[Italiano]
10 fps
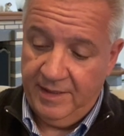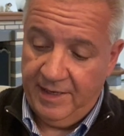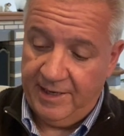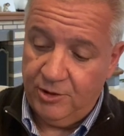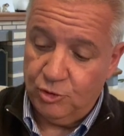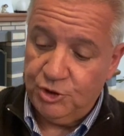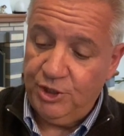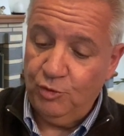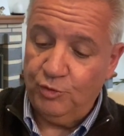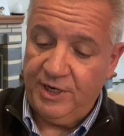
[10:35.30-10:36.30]
Ecco,
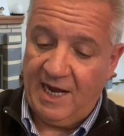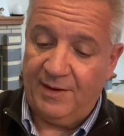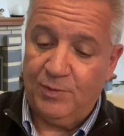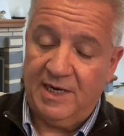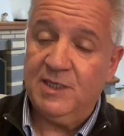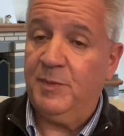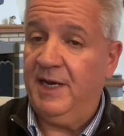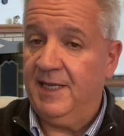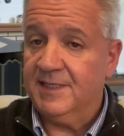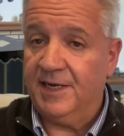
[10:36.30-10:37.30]
ci uniamo
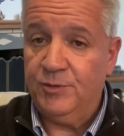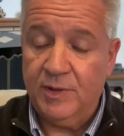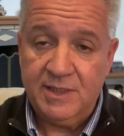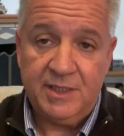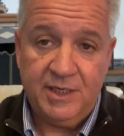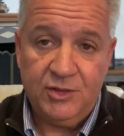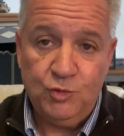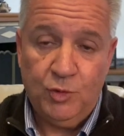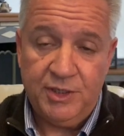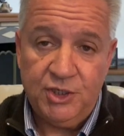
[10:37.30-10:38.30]
all'esperienza di questi
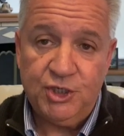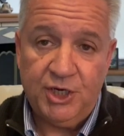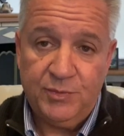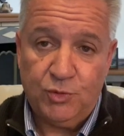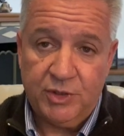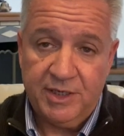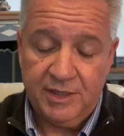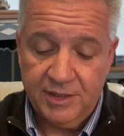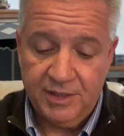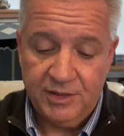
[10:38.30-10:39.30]
due
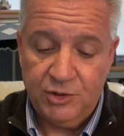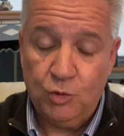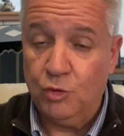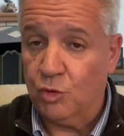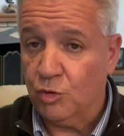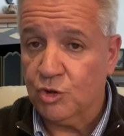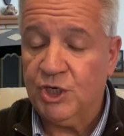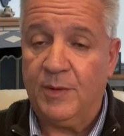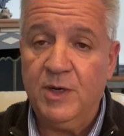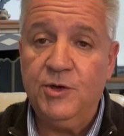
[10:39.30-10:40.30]
discepoli. Di uno
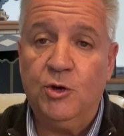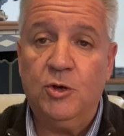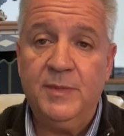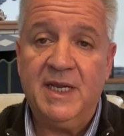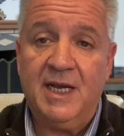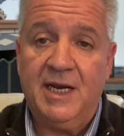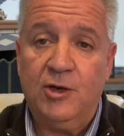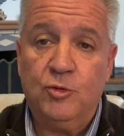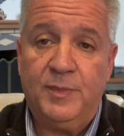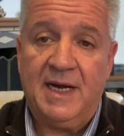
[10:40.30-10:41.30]
conosciamo il nome,
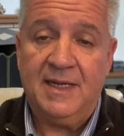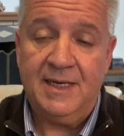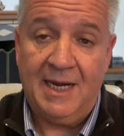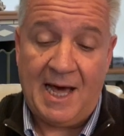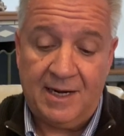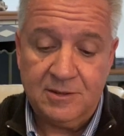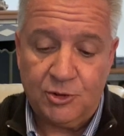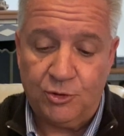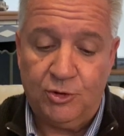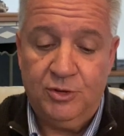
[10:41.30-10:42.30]
Cleopa,
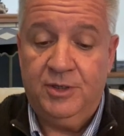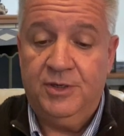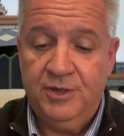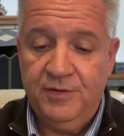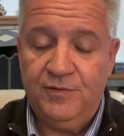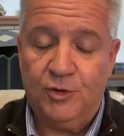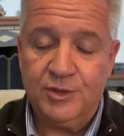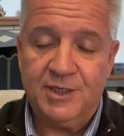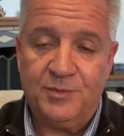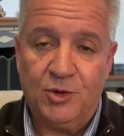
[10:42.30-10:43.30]
l'altro,
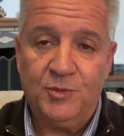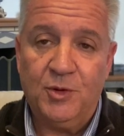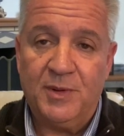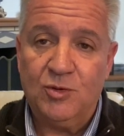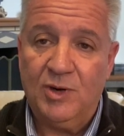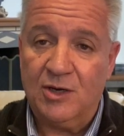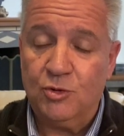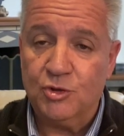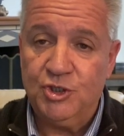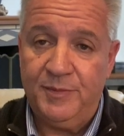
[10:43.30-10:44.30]
forse proprio per un
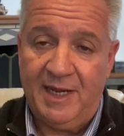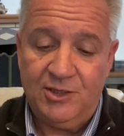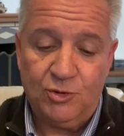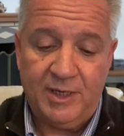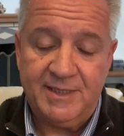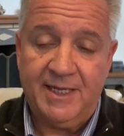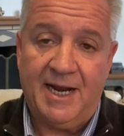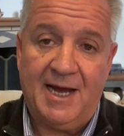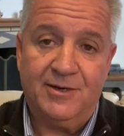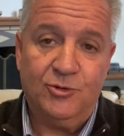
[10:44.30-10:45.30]
accorgimento
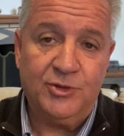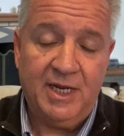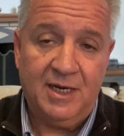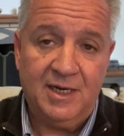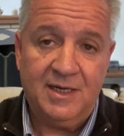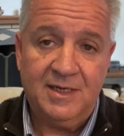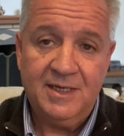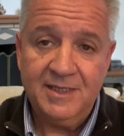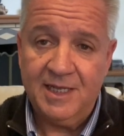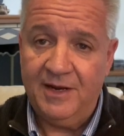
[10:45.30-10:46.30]
letterario
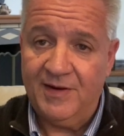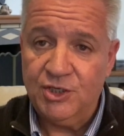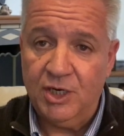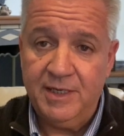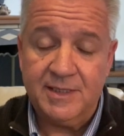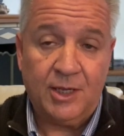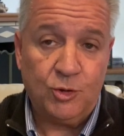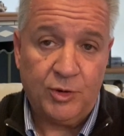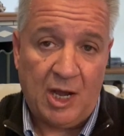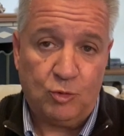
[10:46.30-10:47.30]
del, dell'Evangelista,
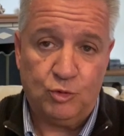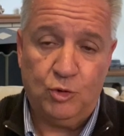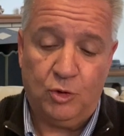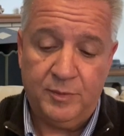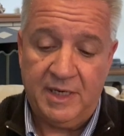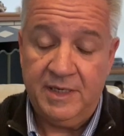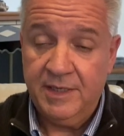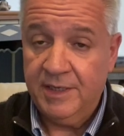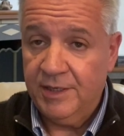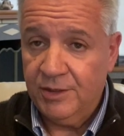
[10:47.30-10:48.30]
non ha un nome